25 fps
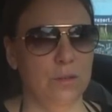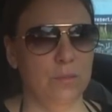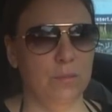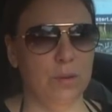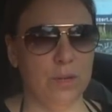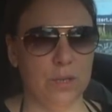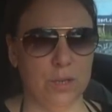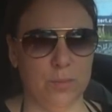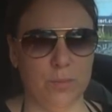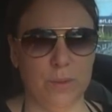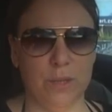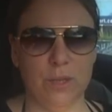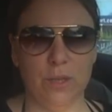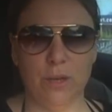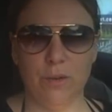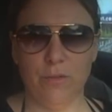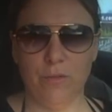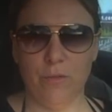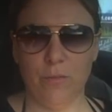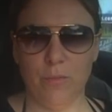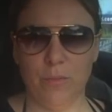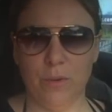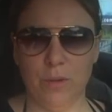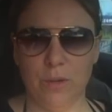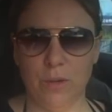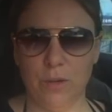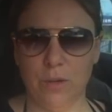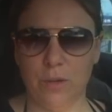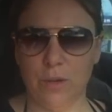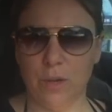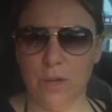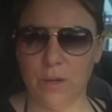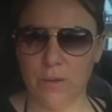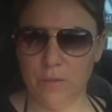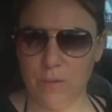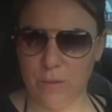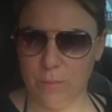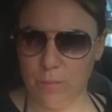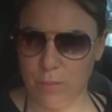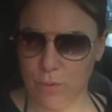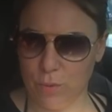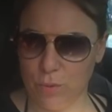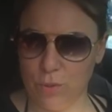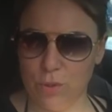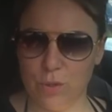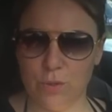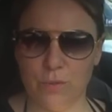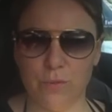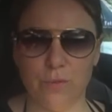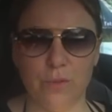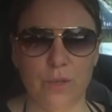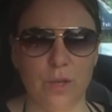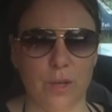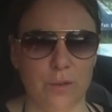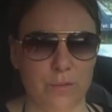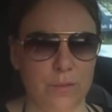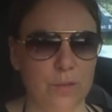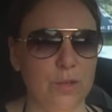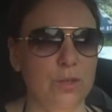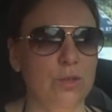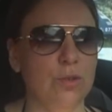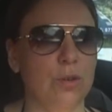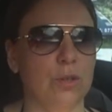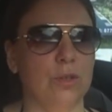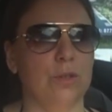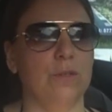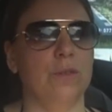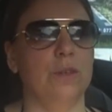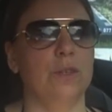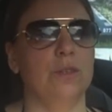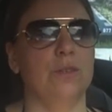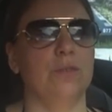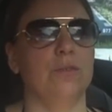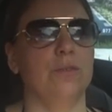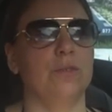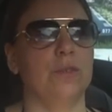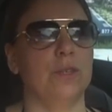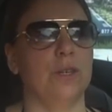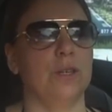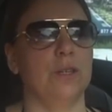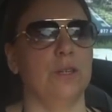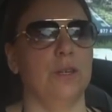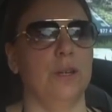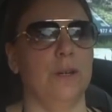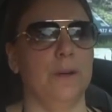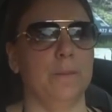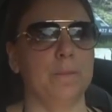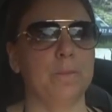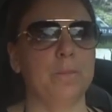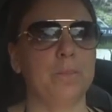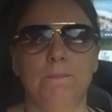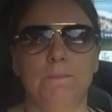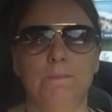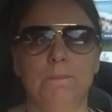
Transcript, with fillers: просматриваемых видео, вопросов, да. да, видео, ответов и так далее.